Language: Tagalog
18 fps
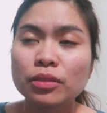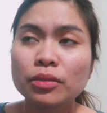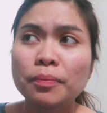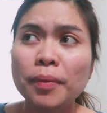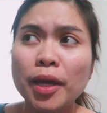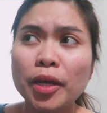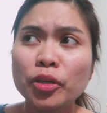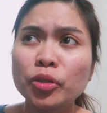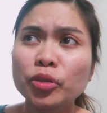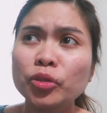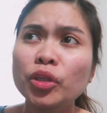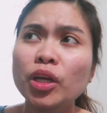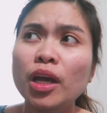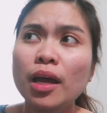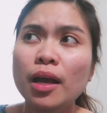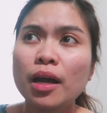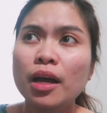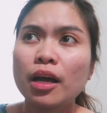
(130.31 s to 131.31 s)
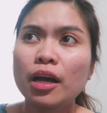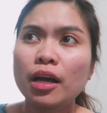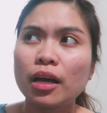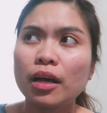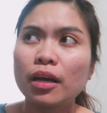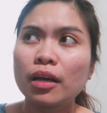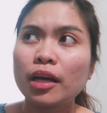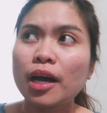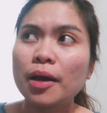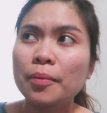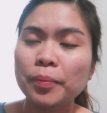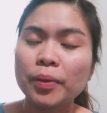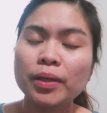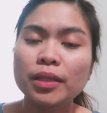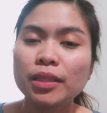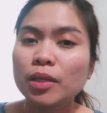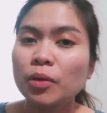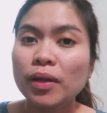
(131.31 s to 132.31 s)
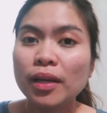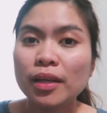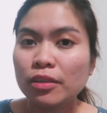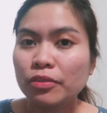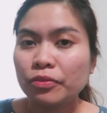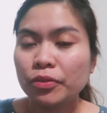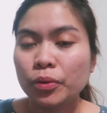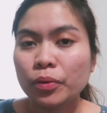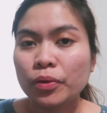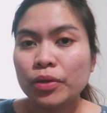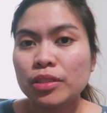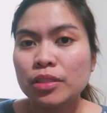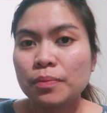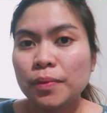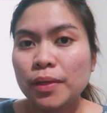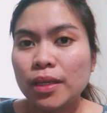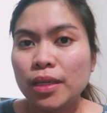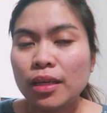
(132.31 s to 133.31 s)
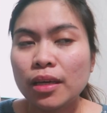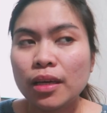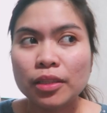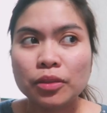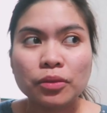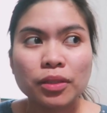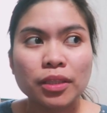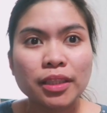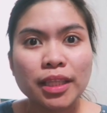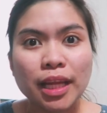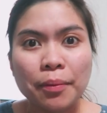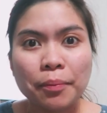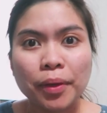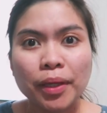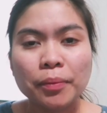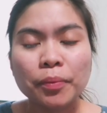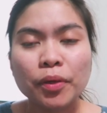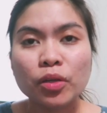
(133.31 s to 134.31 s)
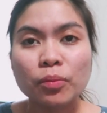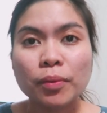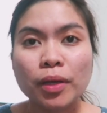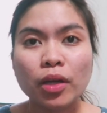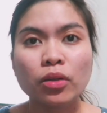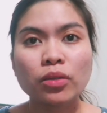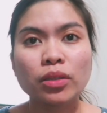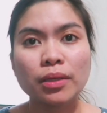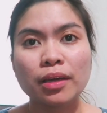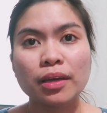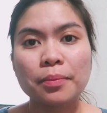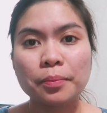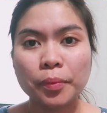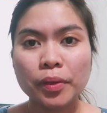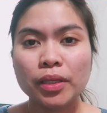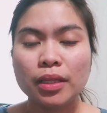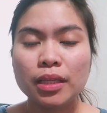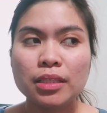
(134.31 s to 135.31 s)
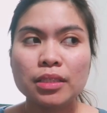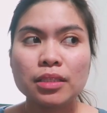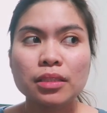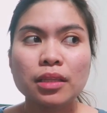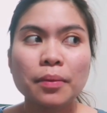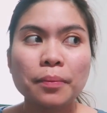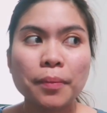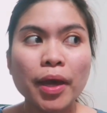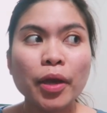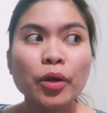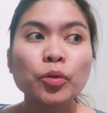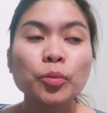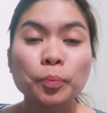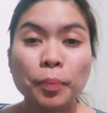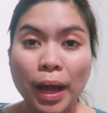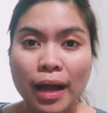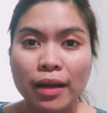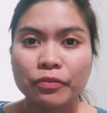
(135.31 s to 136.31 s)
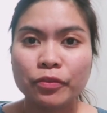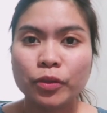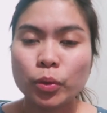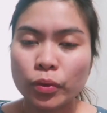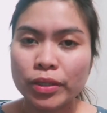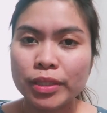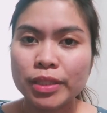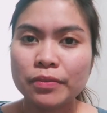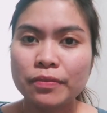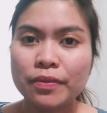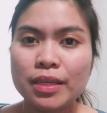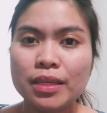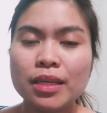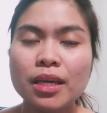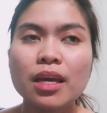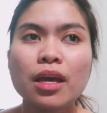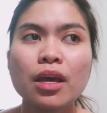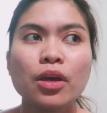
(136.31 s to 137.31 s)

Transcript: Merong uh, company na wala ng broker's fee, katulad namin, pero meron din companies na meron pang broker's fee.